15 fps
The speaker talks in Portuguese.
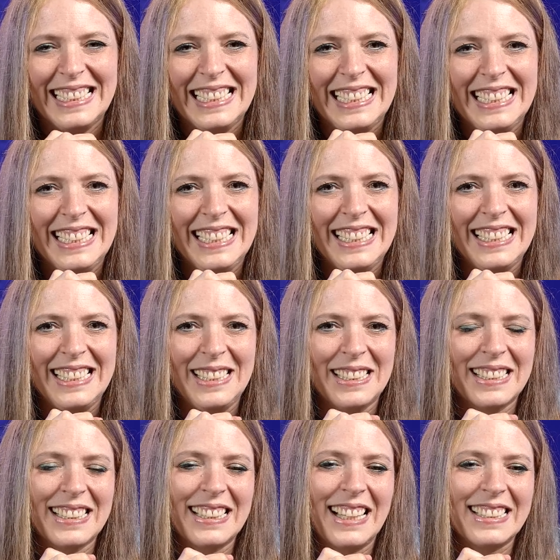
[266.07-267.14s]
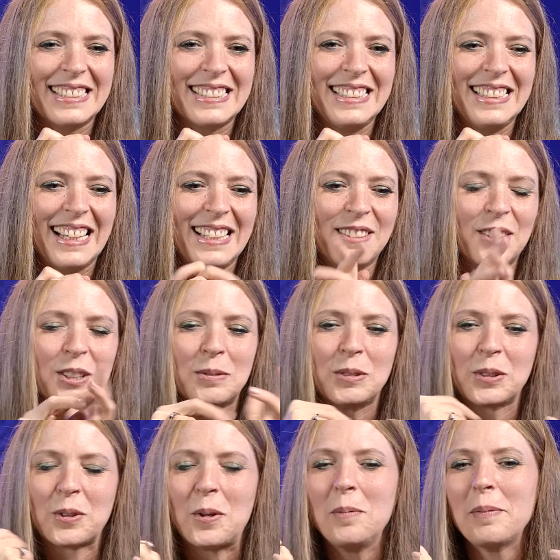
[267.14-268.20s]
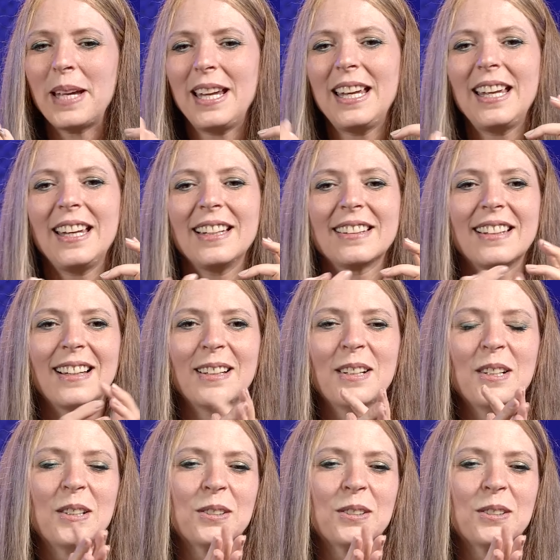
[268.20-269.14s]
E assim, aí todo mundo comenta,